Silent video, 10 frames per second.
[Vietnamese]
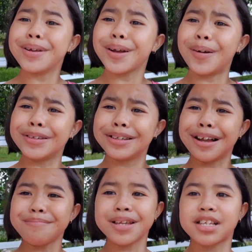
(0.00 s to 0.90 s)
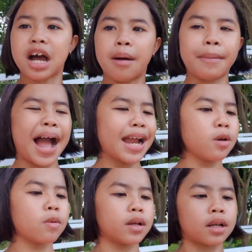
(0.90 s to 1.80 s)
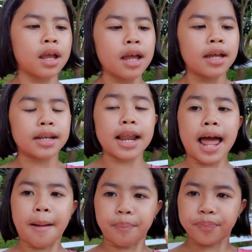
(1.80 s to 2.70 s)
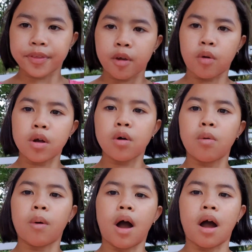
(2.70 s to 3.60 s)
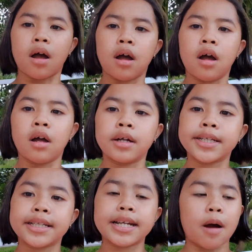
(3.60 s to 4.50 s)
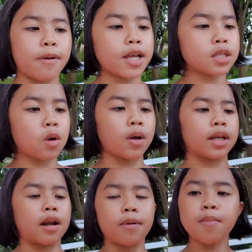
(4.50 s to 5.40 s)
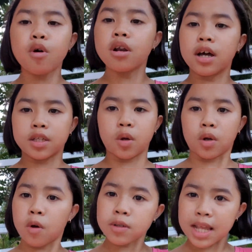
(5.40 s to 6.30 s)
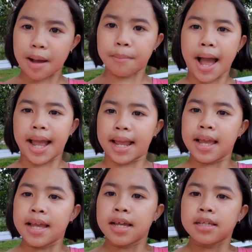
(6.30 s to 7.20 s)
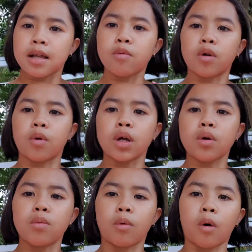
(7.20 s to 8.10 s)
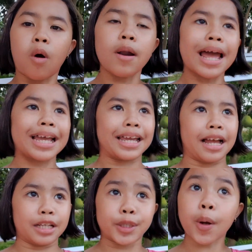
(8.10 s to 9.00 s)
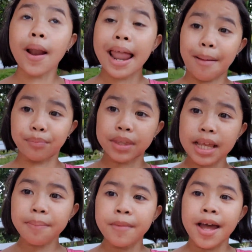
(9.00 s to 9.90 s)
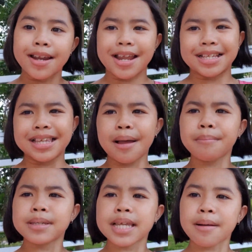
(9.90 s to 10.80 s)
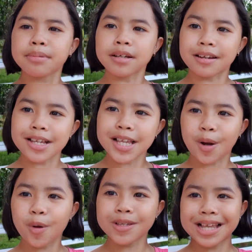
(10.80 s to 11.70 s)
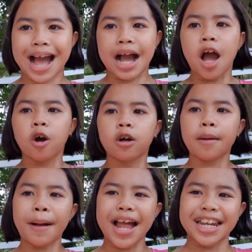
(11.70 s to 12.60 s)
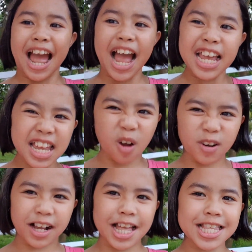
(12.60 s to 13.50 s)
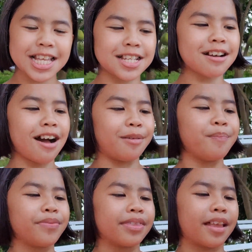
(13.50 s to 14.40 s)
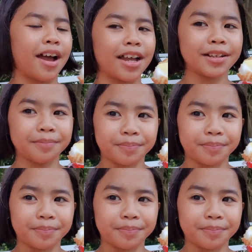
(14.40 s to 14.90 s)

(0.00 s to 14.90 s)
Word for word: mình ngồi dưới mình chờ mãi luôn thế là cuối cùng ờ, đọc hết rồi đọc hết một lượt rồi cô giảng bài xong rồi cuối cùng cô lại ờ, cho làm tiếp để xem xem từ nãy giờ cô giảng các bạn đã hiểu được cái gì chưa đấy